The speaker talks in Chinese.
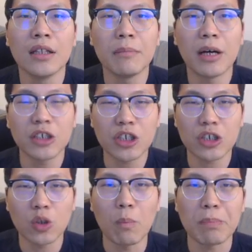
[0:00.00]
那么这
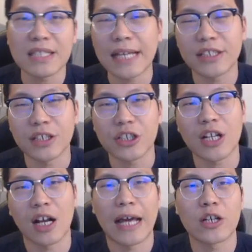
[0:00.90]
是从比赛的形
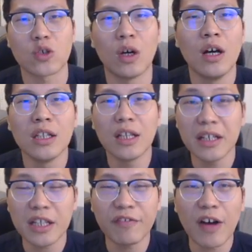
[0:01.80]
式上来说。那
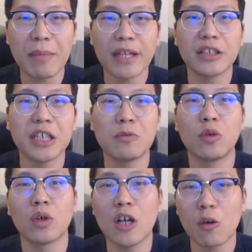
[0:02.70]
另一方面呢，这
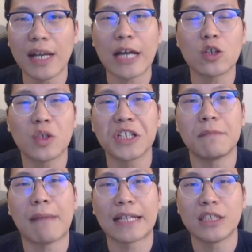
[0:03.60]
部客观来说，这
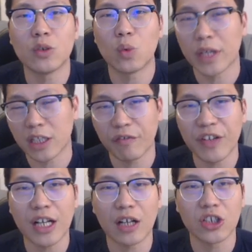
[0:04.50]
个马基五也是
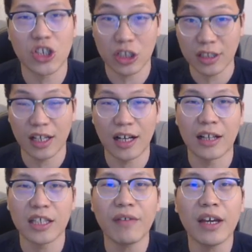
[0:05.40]
非常值的
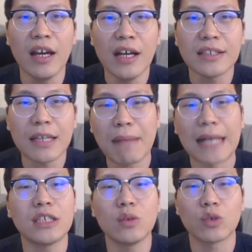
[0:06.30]
啊，因为在
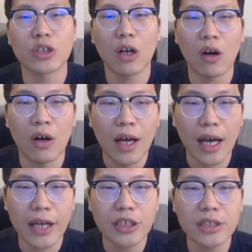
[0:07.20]
马基五之后。后
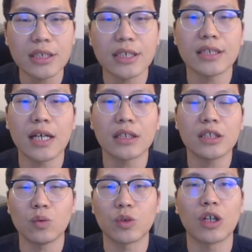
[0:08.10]
hg 相
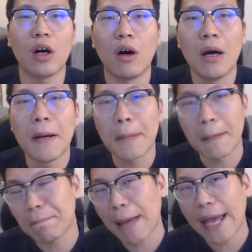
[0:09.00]
g 五之后，
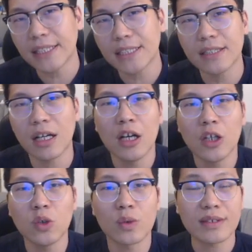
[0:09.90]
那么白棋呢
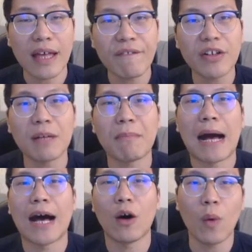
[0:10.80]
用三分的
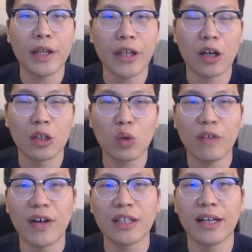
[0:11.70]
马换掉了
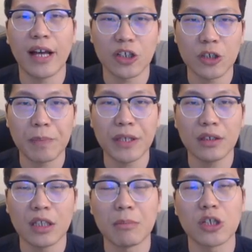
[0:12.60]
对方的两只
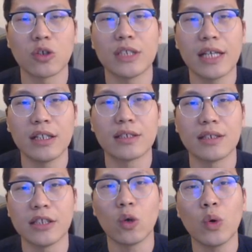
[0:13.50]
兵。那么首先呢
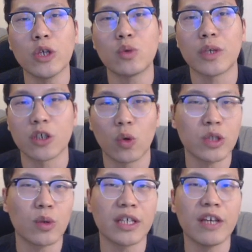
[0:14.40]
子亏损是
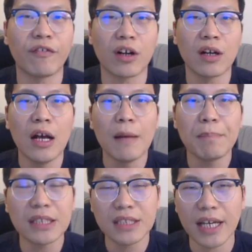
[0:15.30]
亏损了一分，
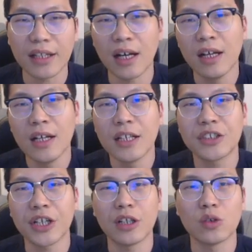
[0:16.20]
并且呢
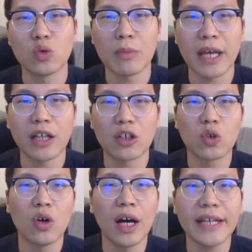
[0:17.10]
这个局面当
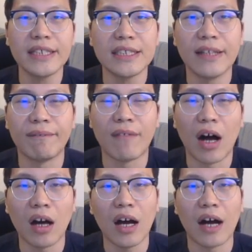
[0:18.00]
中黑棋的
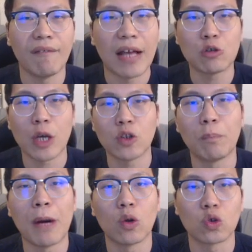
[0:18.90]
王啊完全
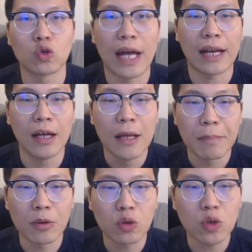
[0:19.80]
都暴露出来了。
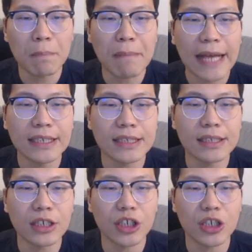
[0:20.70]
比如说白
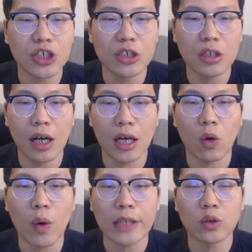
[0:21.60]
棋的这个车
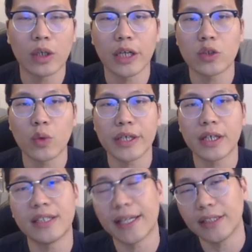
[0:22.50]
很快就可以做
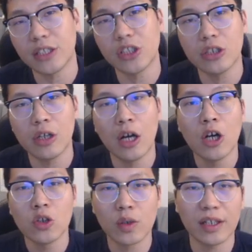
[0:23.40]
一个电梯车
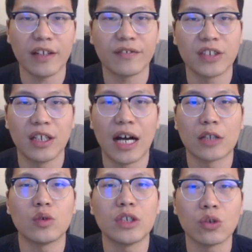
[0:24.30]
（rook lift）
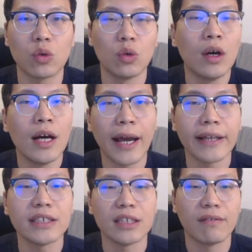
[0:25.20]
啊去进攻
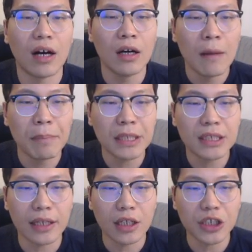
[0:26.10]
黑棋的王，并
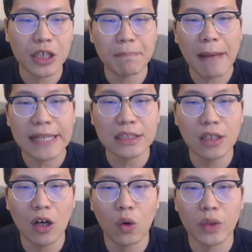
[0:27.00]
且呢这个白棋
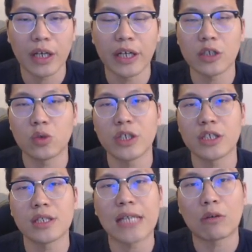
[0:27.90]
的后也可以随
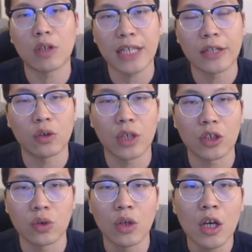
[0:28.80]
时加入到战斗
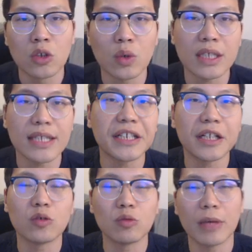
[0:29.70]
当中。所以在
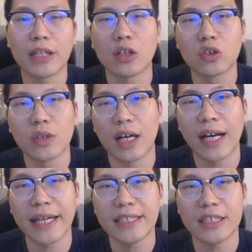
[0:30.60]
这个局面当中呢
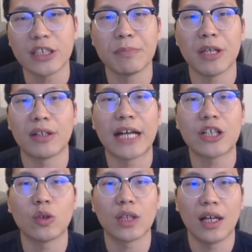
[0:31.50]
黑棋是比较
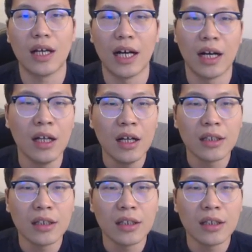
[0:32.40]
难受的了啊。